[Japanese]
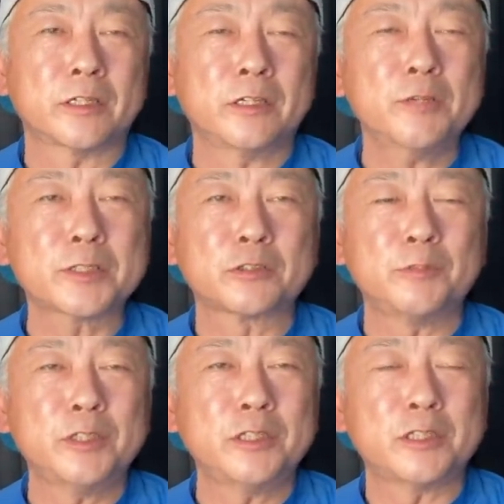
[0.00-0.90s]
えー、今すぐ
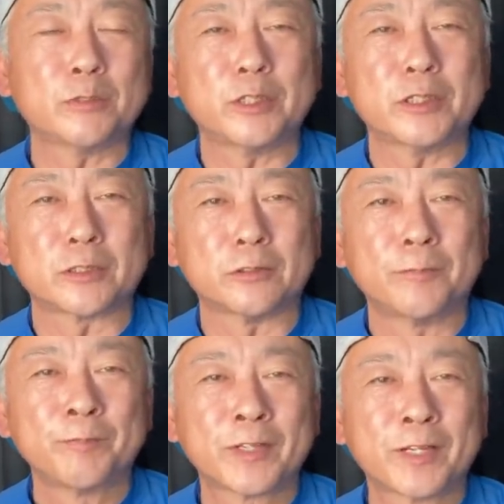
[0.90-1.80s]
見に行ってもいいですけ
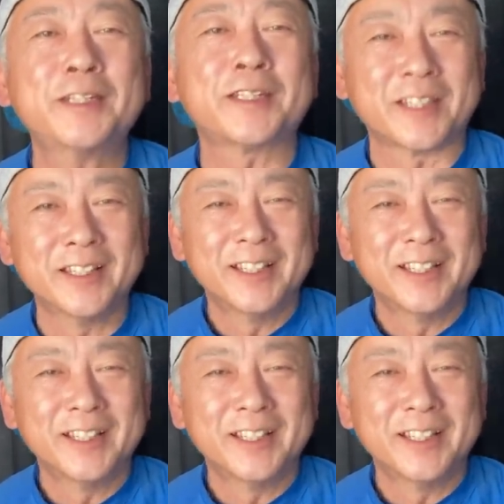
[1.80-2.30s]
ど、帰ってきてね。